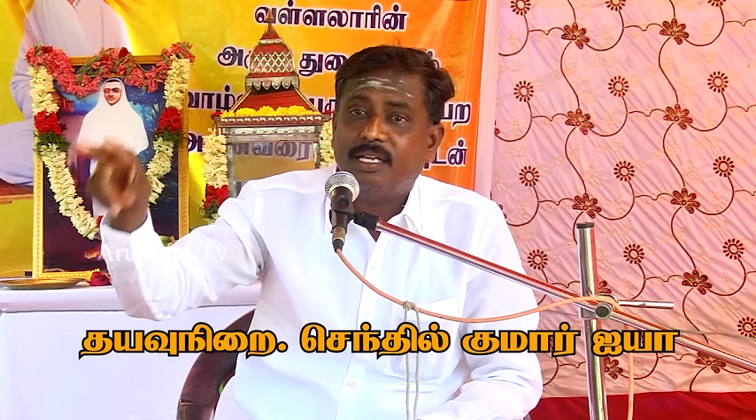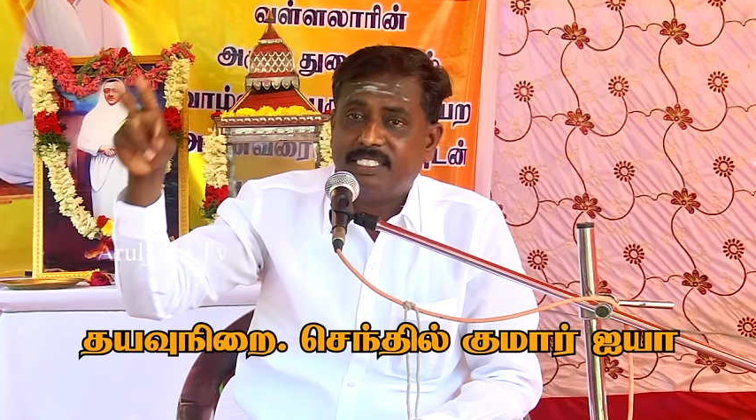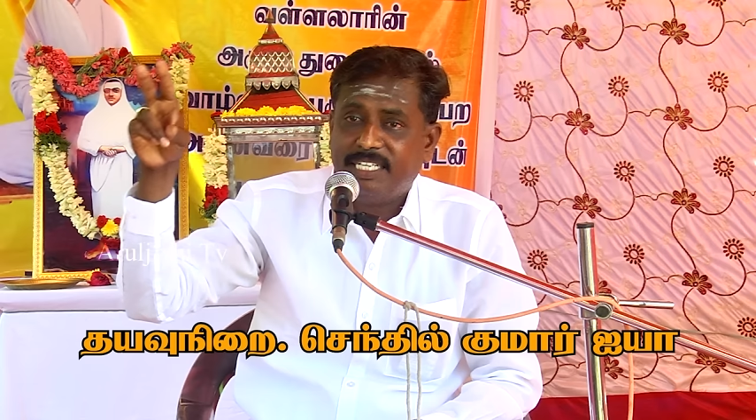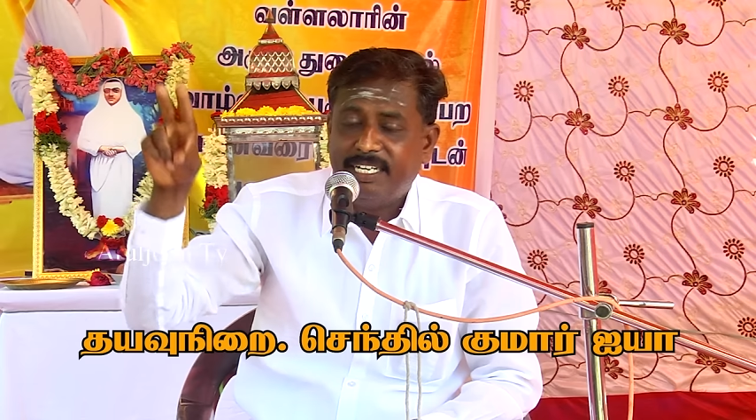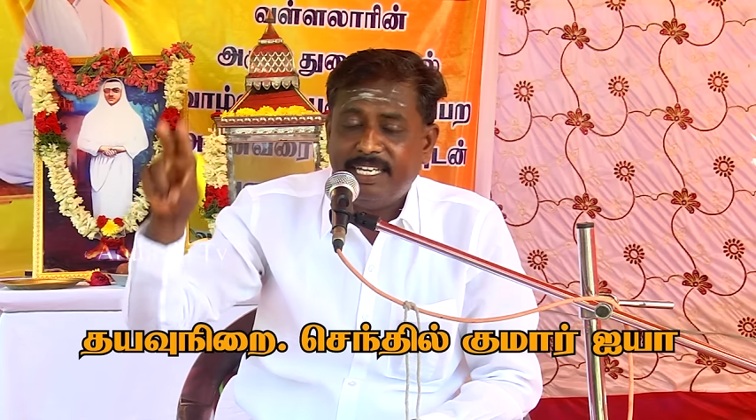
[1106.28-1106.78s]

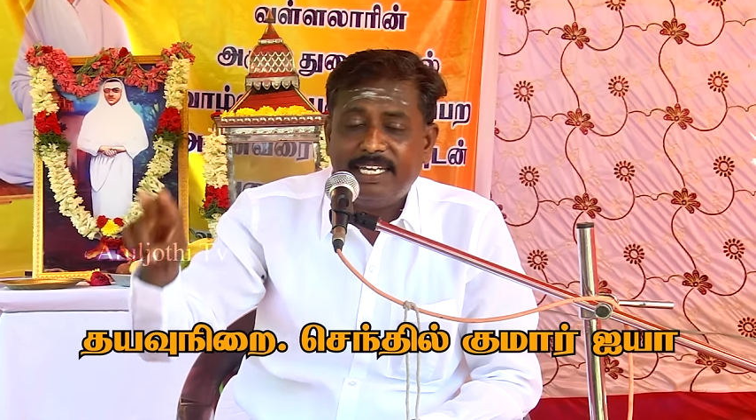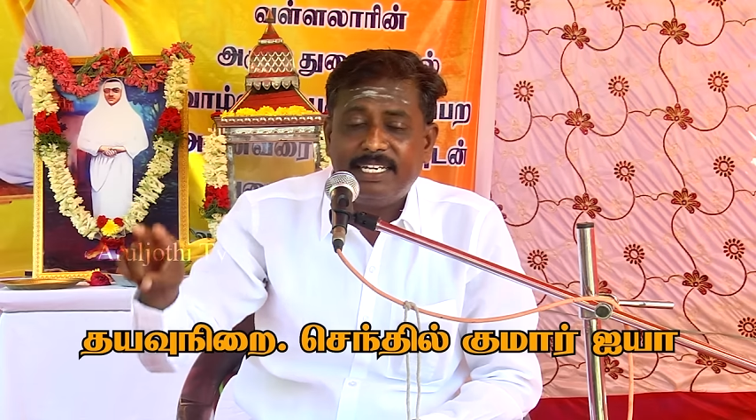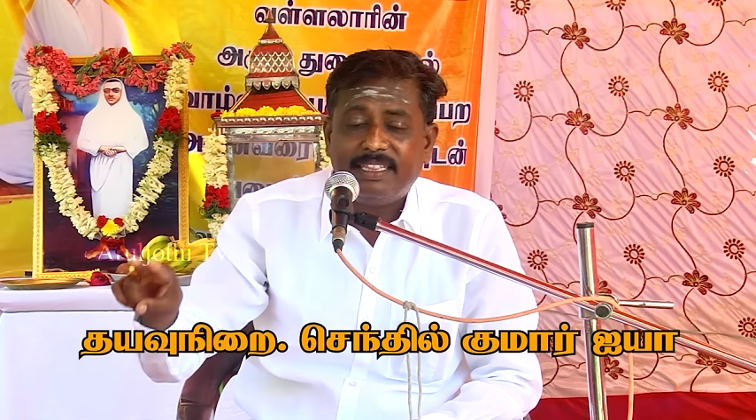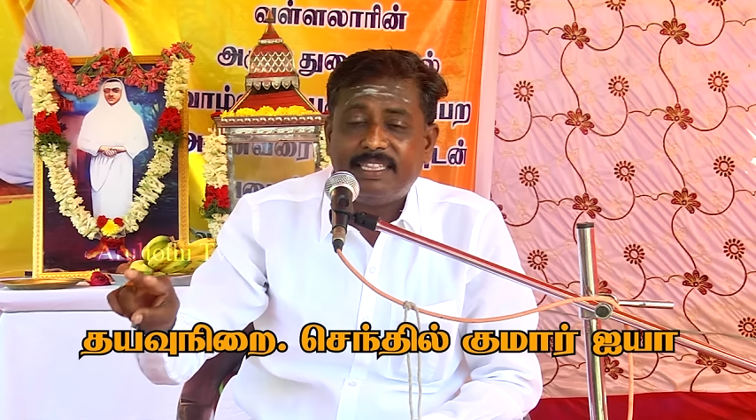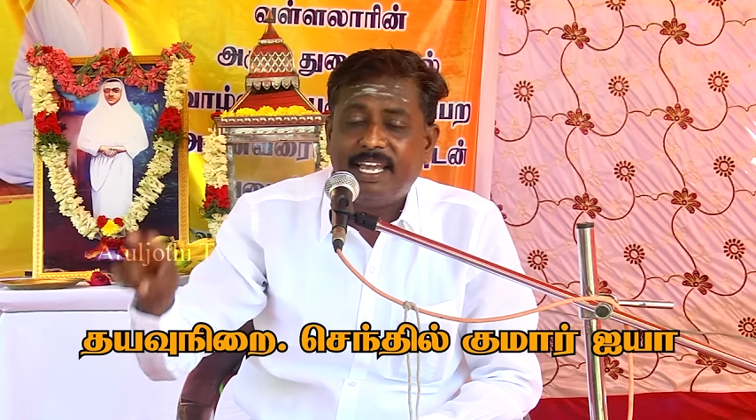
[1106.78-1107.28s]

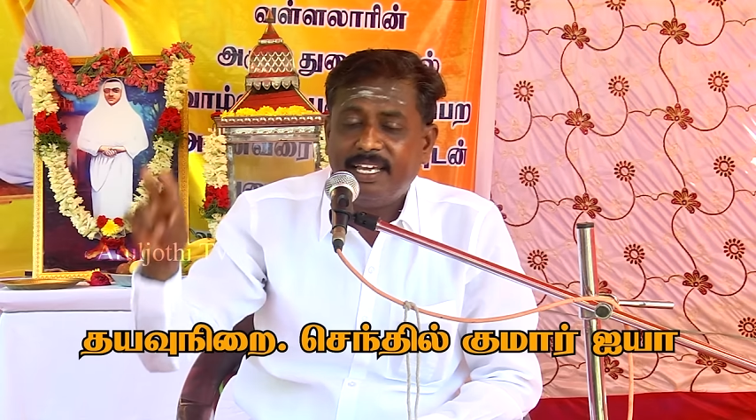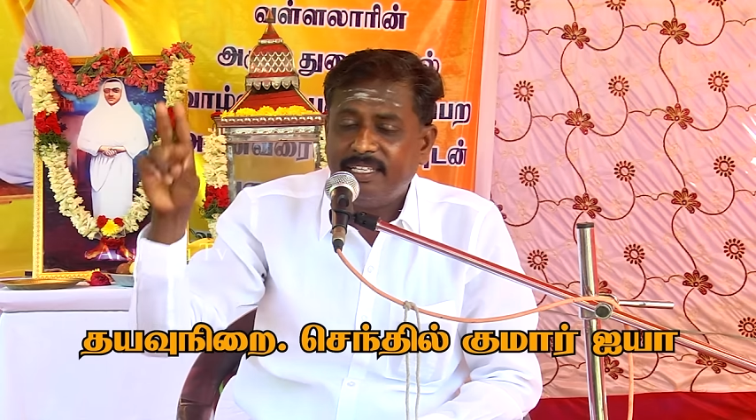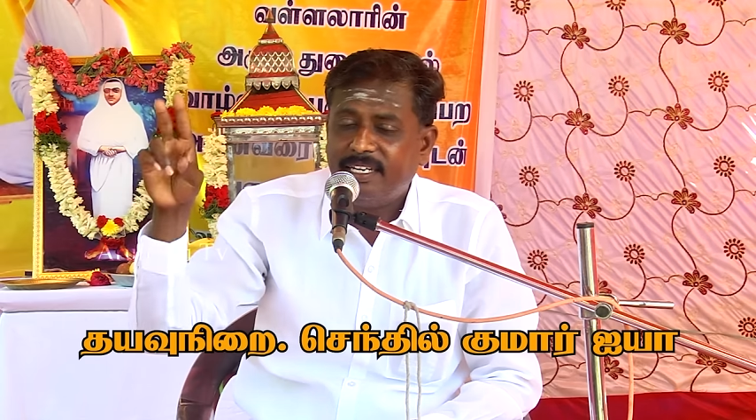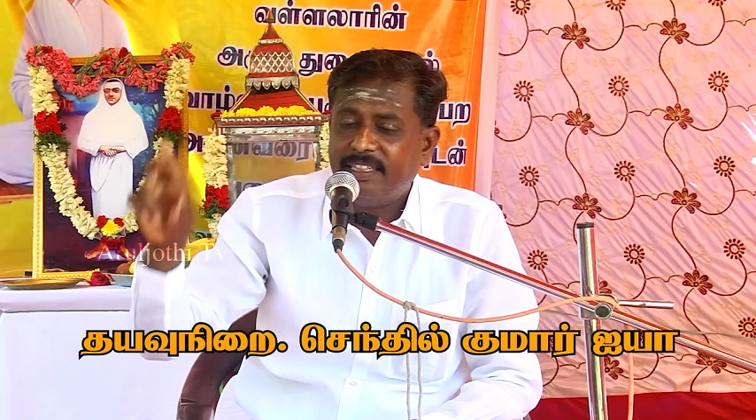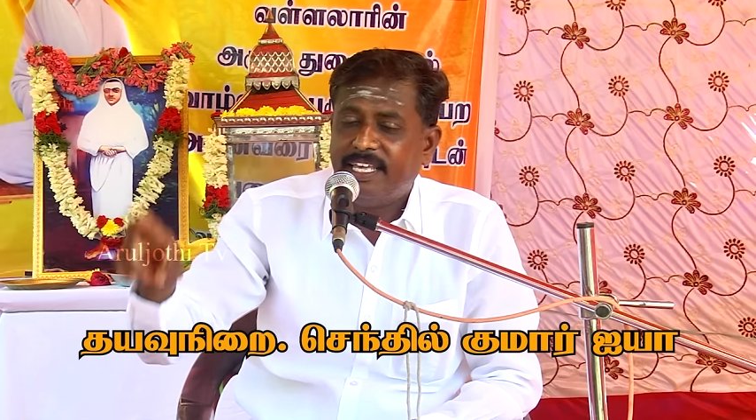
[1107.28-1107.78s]
செடியரு
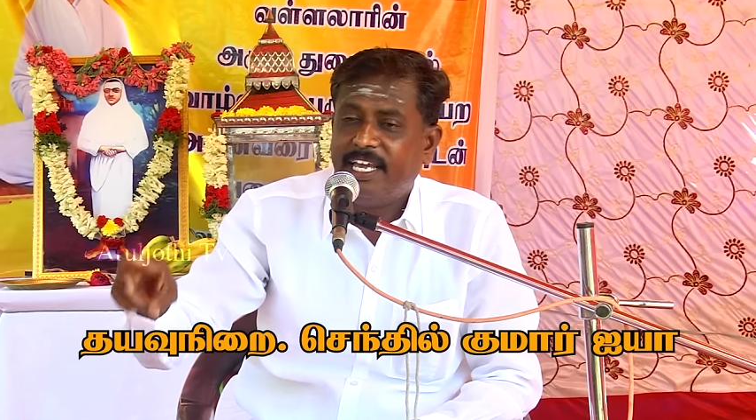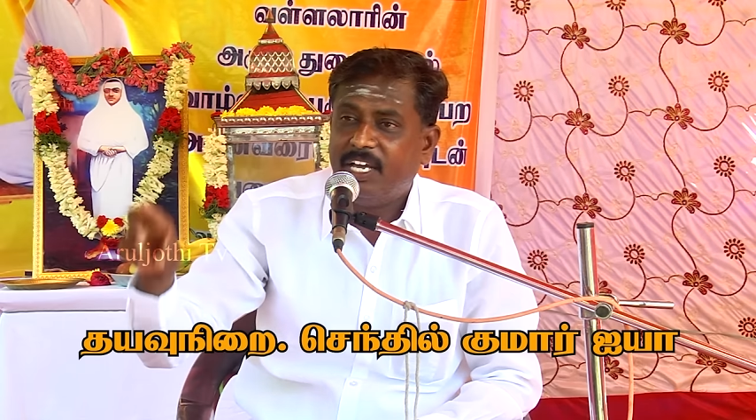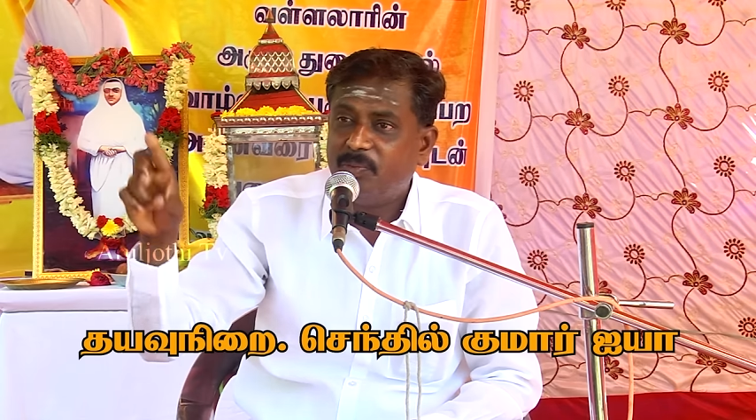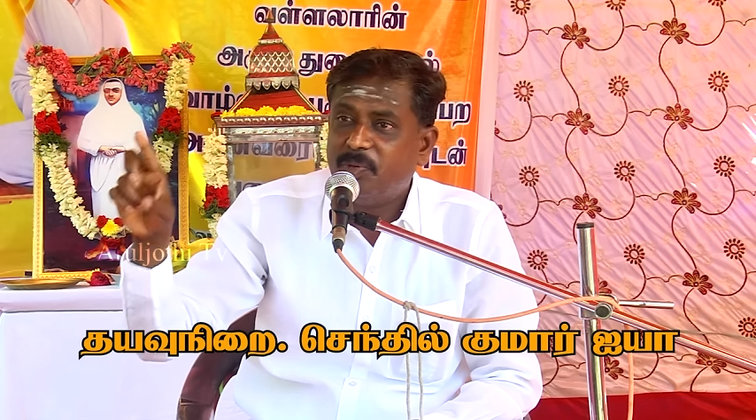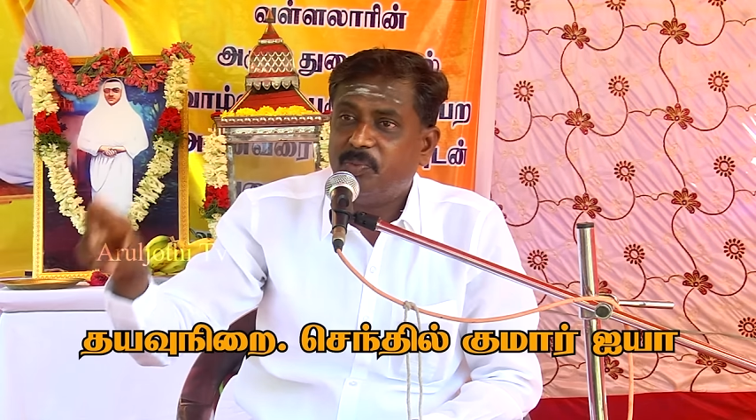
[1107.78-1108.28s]
தேதிட
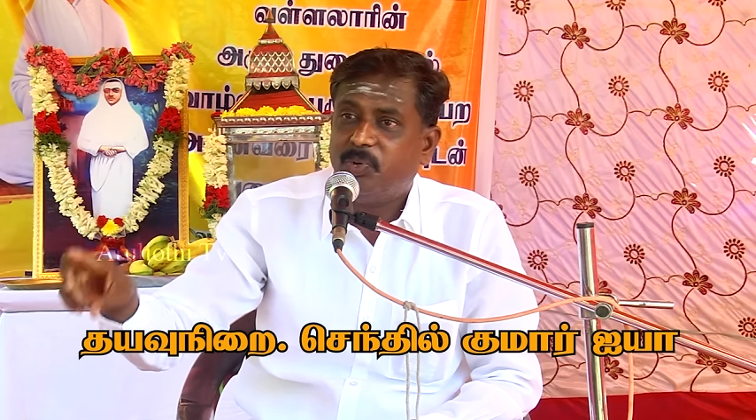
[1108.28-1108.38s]
தேகமும்